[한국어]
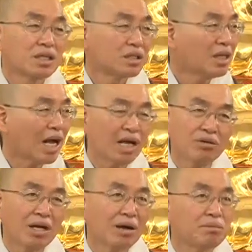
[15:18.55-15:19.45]
그거
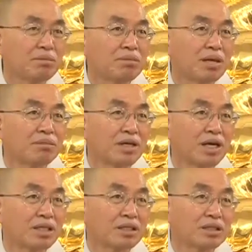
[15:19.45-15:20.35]
하루에 한 번
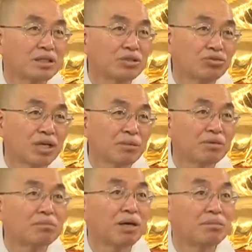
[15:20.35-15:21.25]
발병하든 일주일에 한
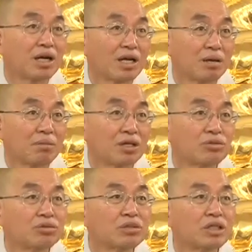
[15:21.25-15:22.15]
번 발병하는 거
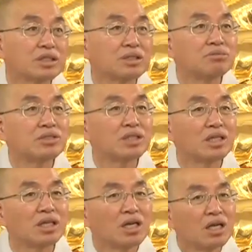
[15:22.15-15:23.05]
맞추는 게
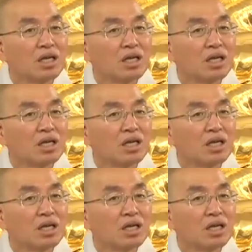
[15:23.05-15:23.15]
쉽지.